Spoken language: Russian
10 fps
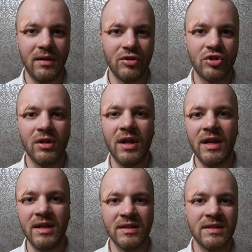
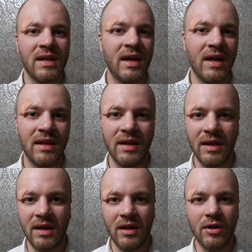Желание знать.
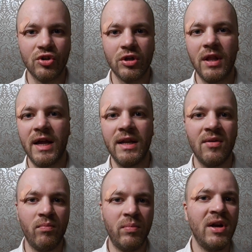Желание
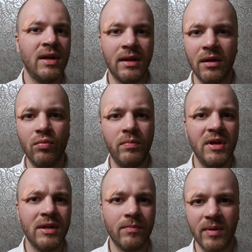быть,
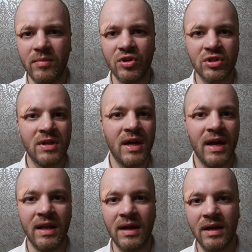любить, побеждать